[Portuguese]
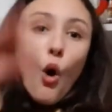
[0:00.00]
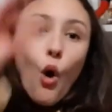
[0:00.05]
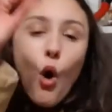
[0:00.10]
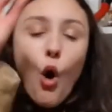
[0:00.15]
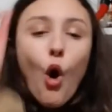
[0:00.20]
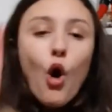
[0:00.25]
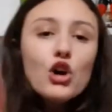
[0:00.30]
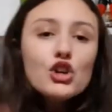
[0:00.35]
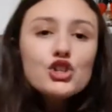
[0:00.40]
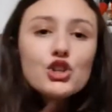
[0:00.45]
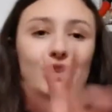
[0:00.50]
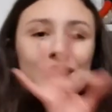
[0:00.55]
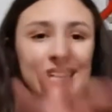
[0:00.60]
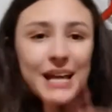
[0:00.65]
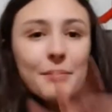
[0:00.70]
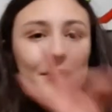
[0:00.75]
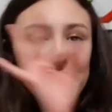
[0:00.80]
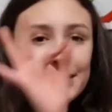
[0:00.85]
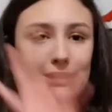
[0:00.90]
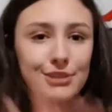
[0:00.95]
hoje o
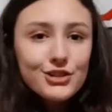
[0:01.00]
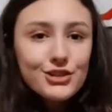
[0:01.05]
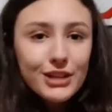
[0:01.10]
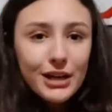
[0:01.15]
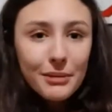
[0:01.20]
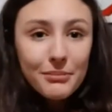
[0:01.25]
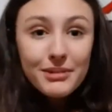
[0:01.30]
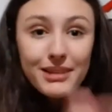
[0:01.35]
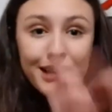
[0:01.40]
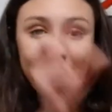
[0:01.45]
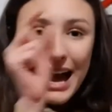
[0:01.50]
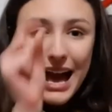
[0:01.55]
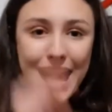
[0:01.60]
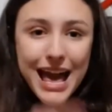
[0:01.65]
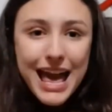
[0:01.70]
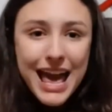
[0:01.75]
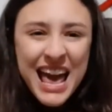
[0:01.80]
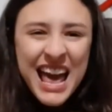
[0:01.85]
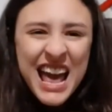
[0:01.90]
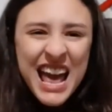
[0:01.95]
tema dessa dinâmica
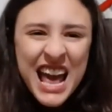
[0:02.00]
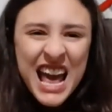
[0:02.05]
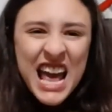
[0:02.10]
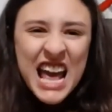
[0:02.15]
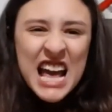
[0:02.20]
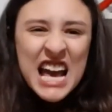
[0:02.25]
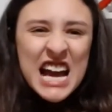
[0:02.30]
é